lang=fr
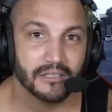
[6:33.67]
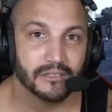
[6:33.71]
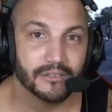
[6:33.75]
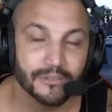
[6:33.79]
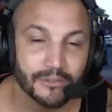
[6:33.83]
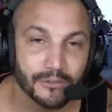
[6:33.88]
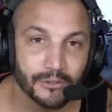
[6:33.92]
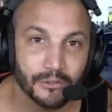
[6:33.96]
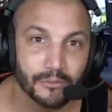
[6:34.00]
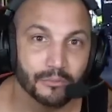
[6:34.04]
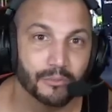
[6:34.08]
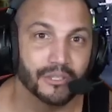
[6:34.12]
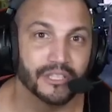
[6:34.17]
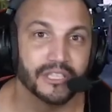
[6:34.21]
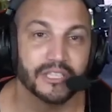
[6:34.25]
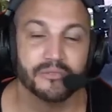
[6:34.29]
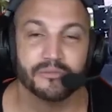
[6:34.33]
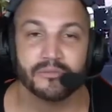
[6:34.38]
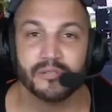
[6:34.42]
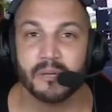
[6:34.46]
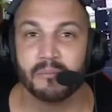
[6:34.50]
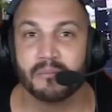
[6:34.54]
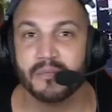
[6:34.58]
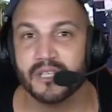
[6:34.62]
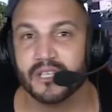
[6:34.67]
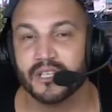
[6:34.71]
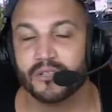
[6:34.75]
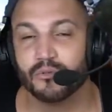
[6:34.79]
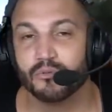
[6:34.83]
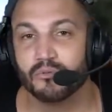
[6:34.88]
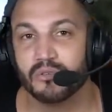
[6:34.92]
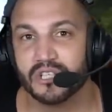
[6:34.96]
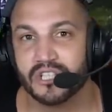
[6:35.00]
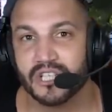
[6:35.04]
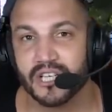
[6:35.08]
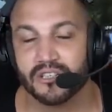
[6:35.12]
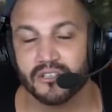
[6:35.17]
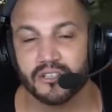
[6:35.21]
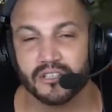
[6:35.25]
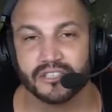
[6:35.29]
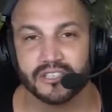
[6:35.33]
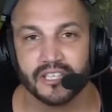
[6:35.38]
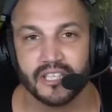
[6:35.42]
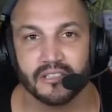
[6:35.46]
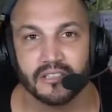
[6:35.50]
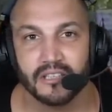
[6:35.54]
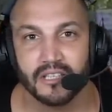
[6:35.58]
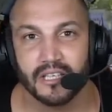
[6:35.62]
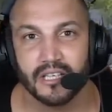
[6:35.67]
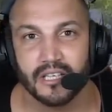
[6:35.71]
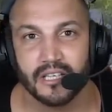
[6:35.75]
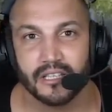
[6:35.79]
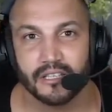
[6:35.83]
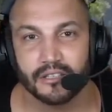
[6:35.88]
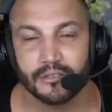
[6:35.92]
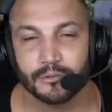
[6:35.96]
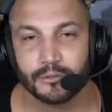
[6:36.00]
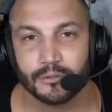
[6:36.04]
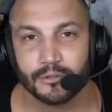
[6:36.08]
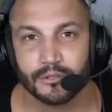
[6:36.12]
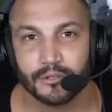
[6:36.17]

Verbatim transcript: d'une petite famille et tout, et j'adore ça. Donc,